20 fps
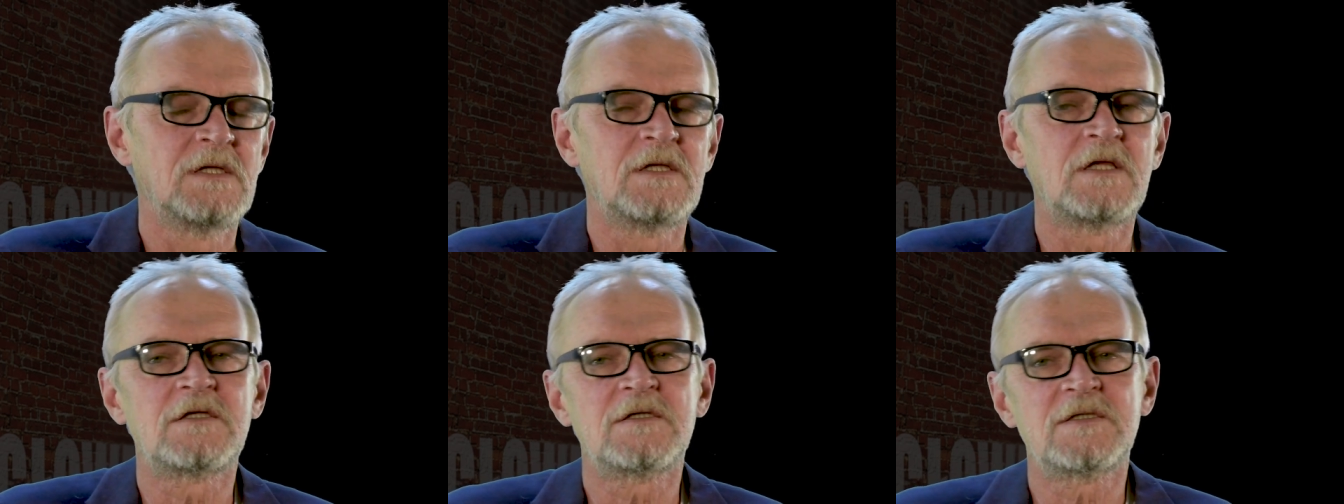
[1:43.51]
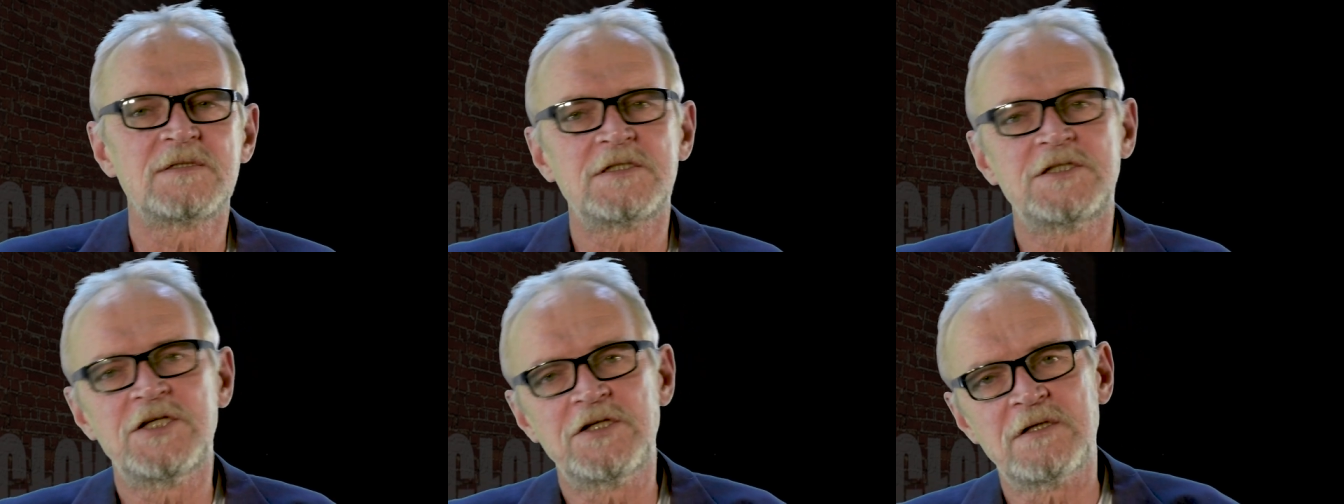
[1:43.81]

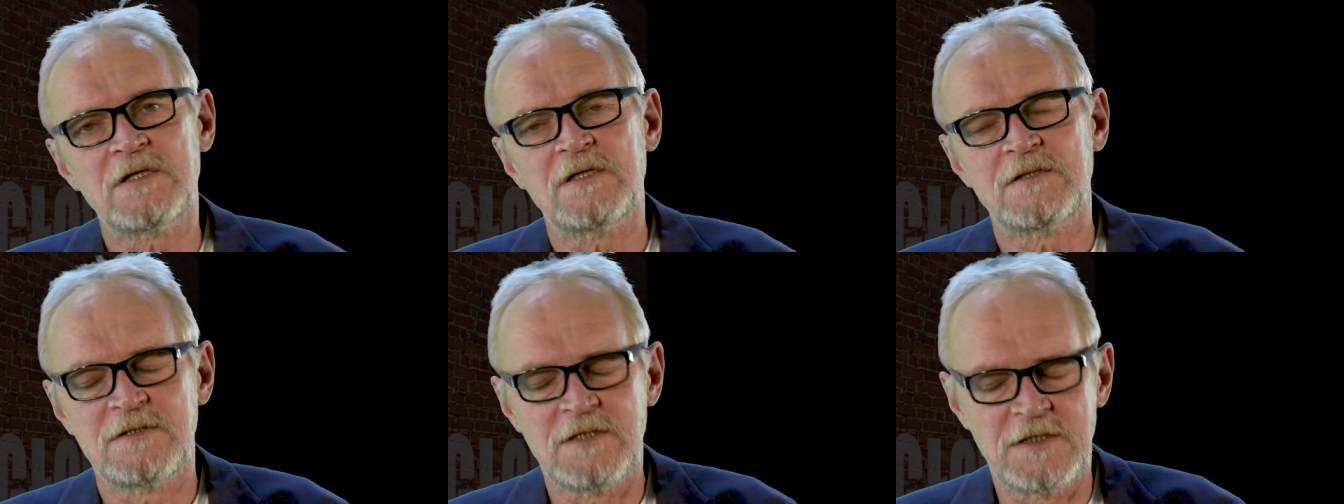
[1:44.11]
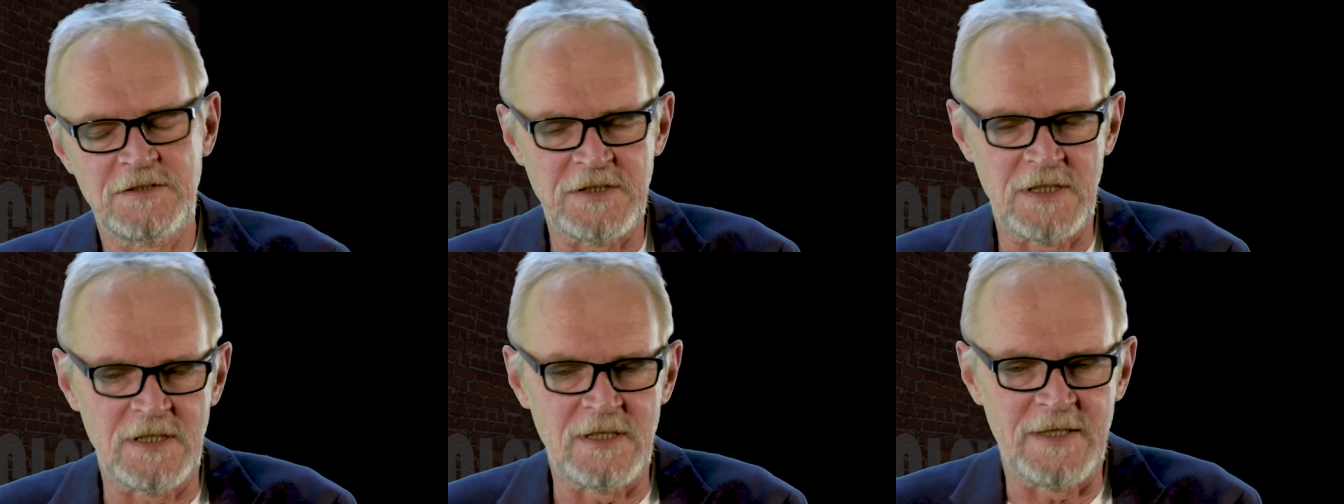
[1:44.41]
Natomiast dzisiaj jest
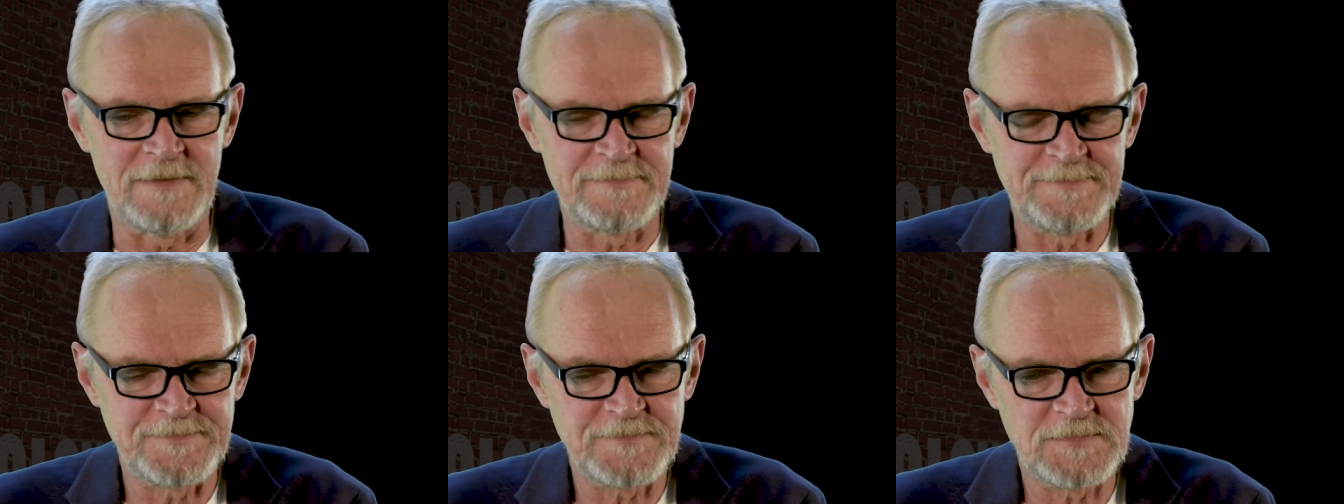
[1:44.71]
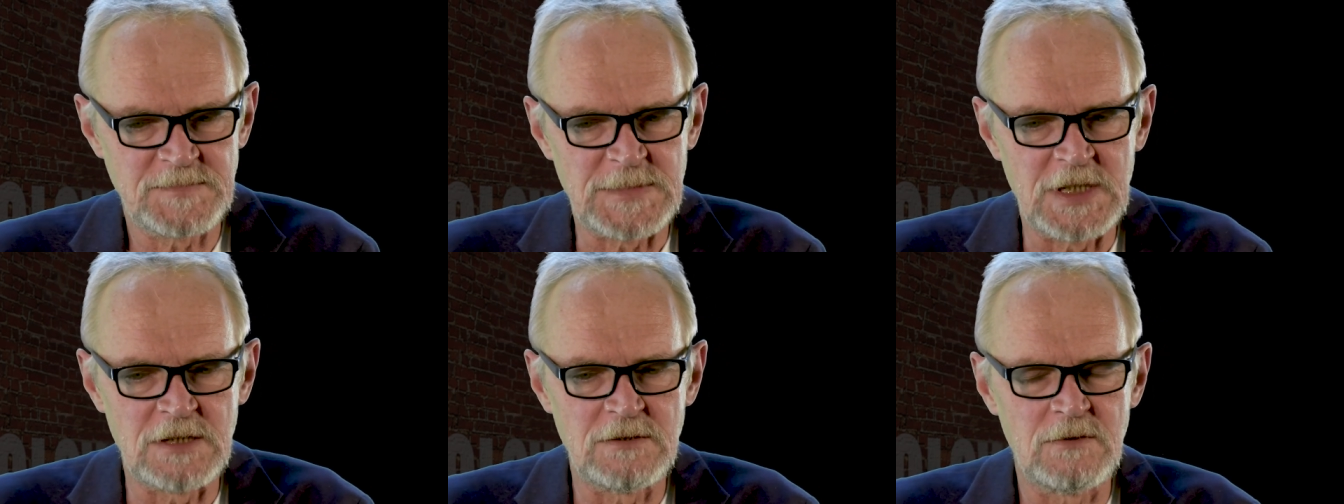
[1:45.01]
niedziela.
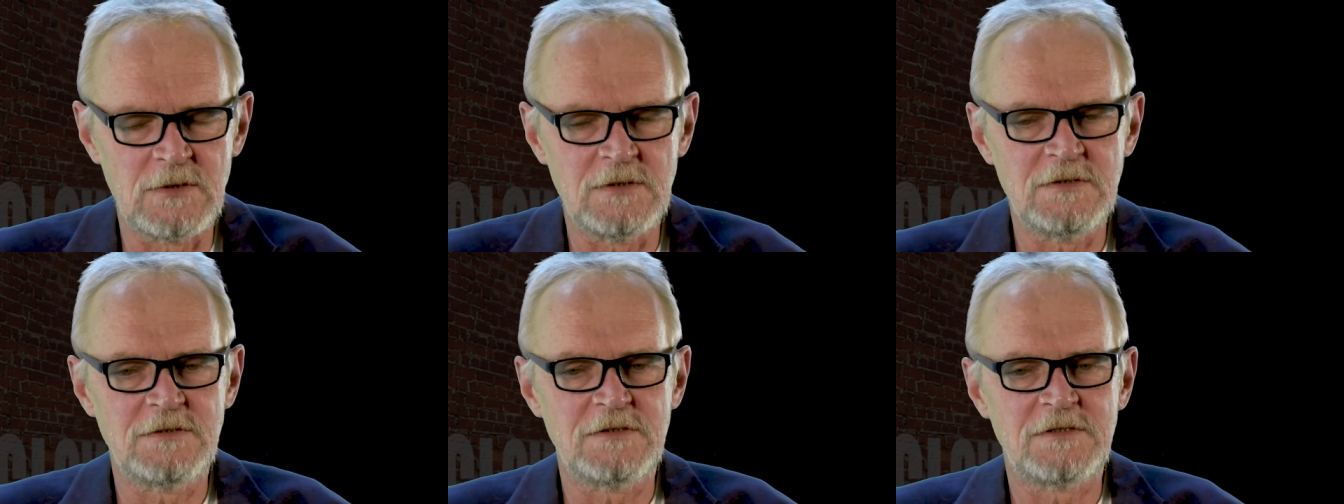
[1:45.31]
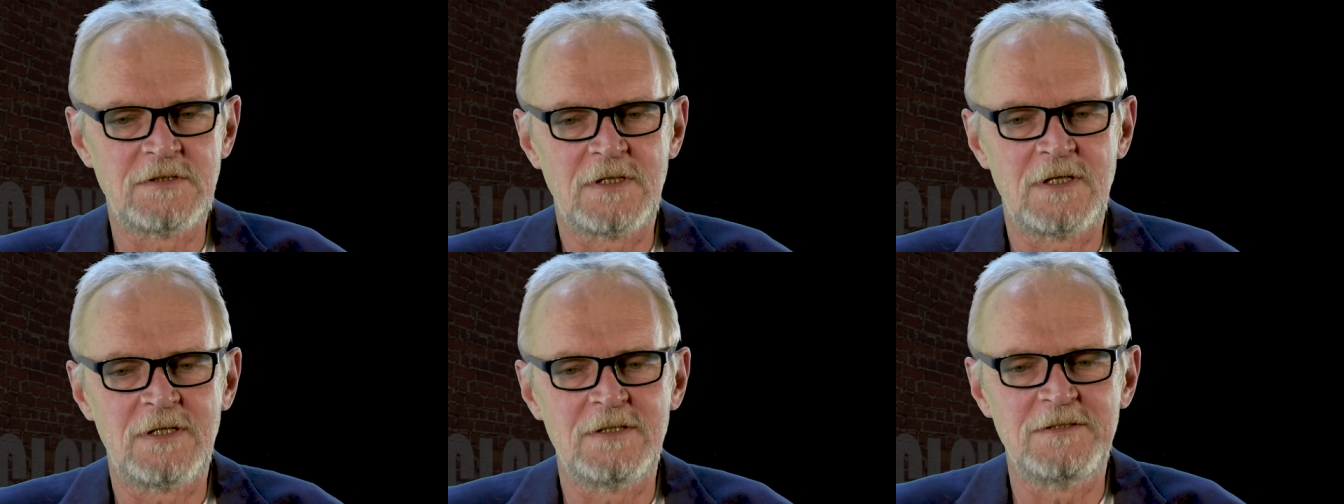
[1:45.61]
No i
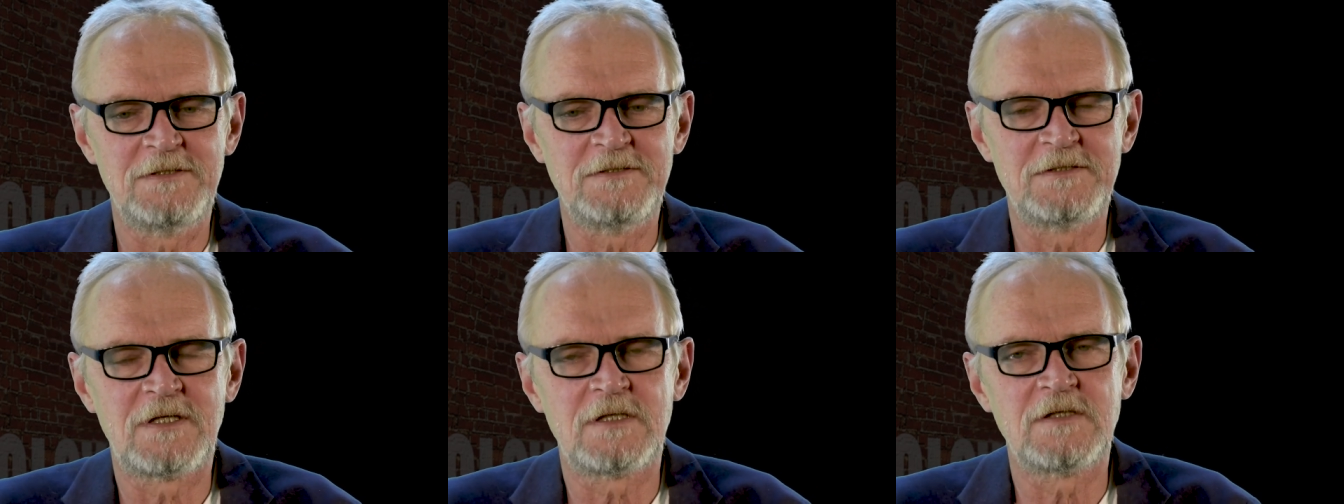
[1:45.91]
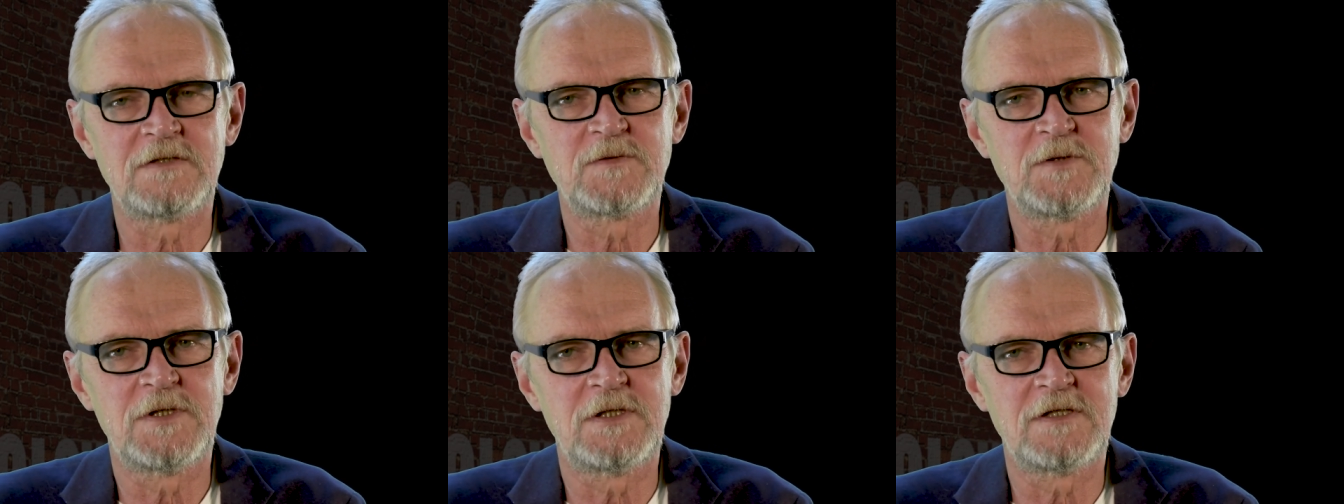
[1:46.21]
dzisiaj
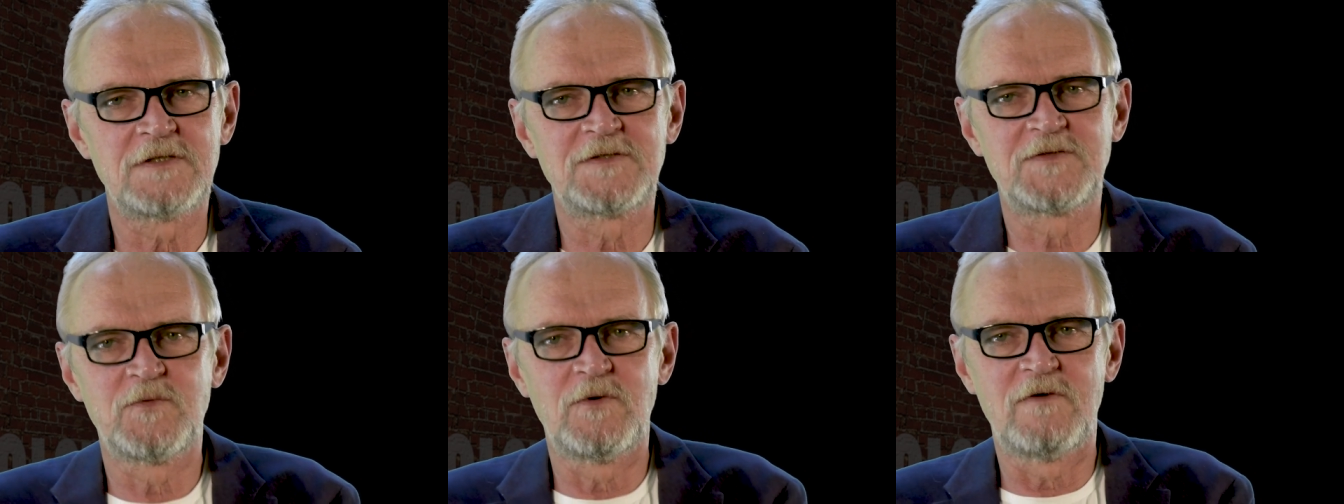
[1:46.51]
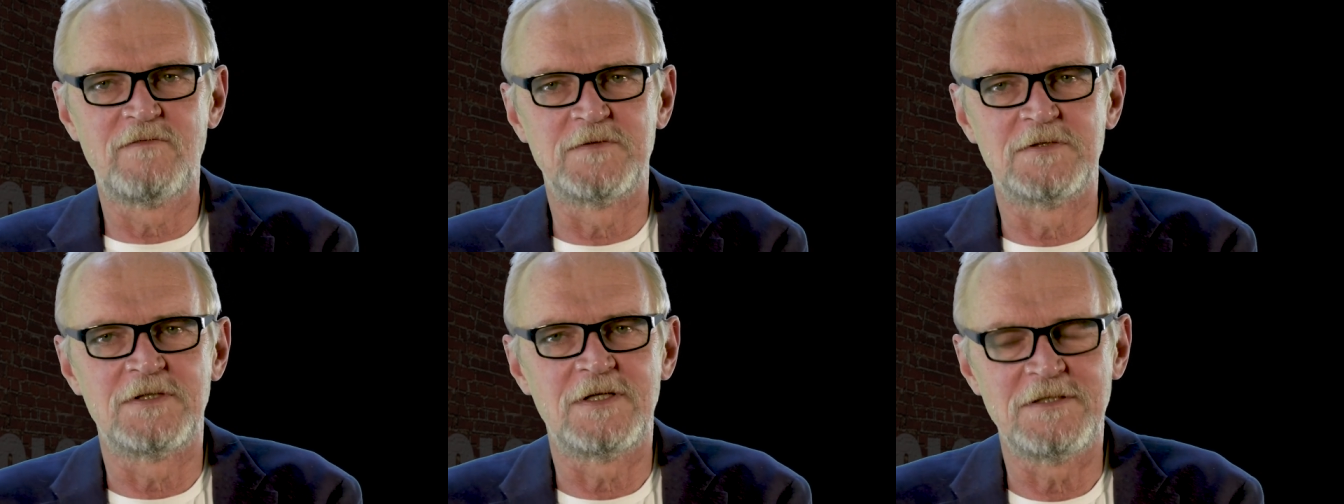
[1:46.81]
interesuje nas
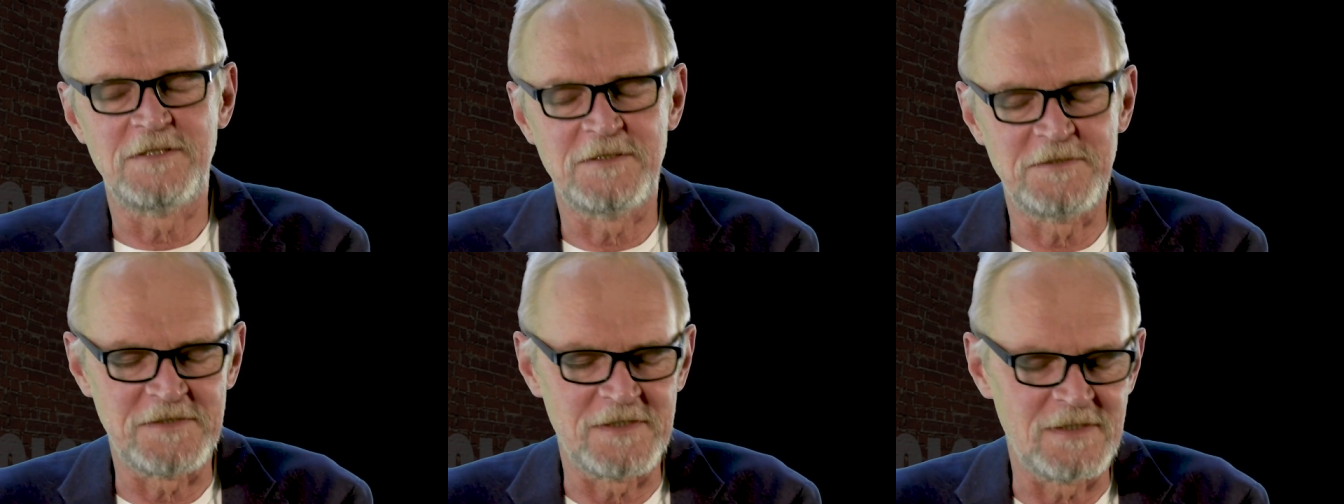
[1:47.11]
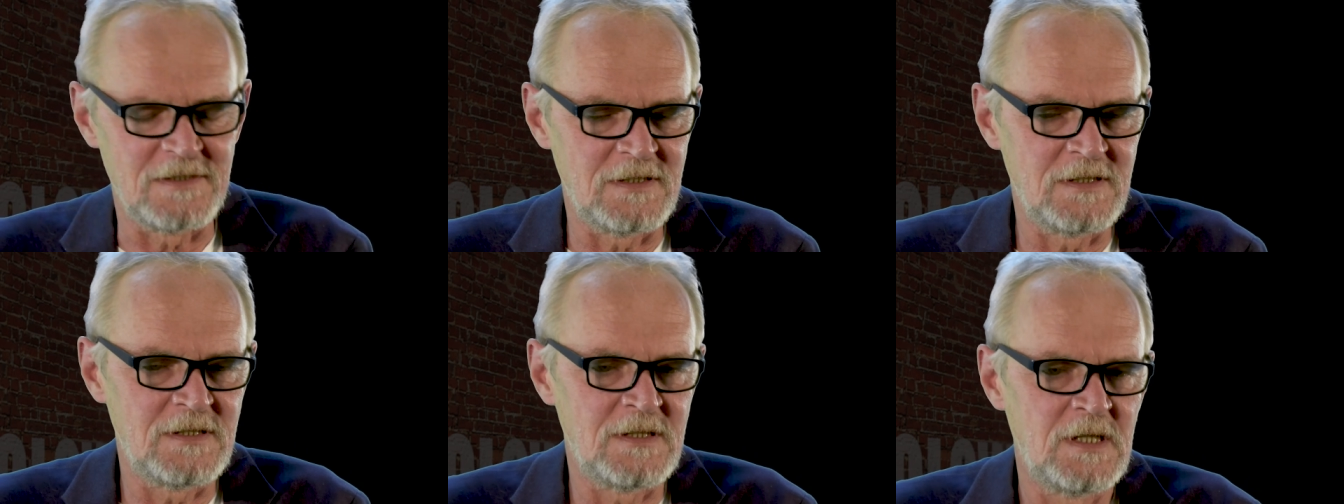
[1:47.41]
słowo na
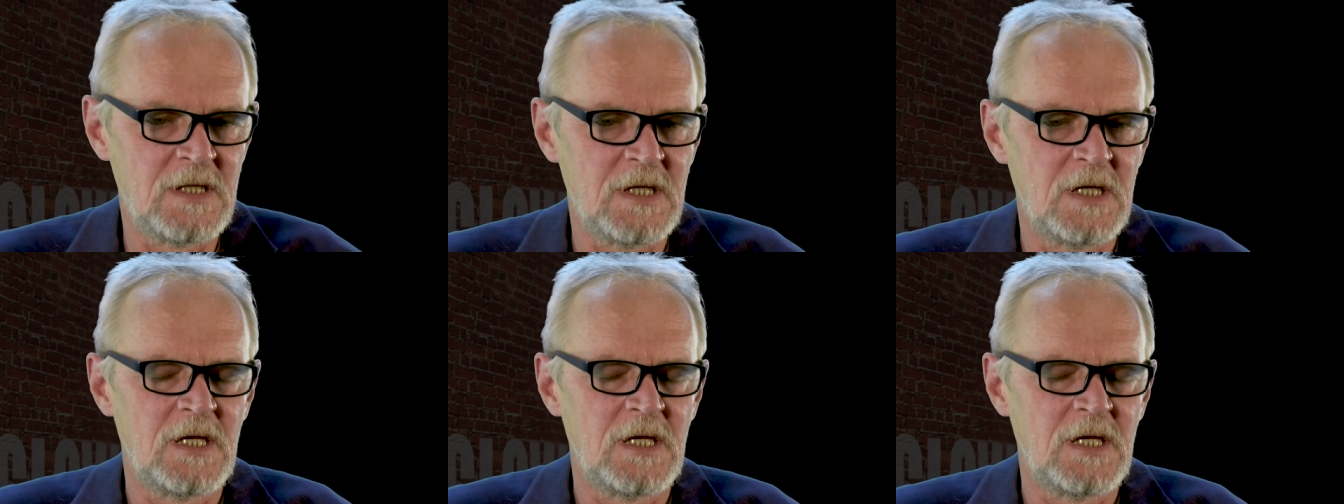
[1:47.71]
niedzielę,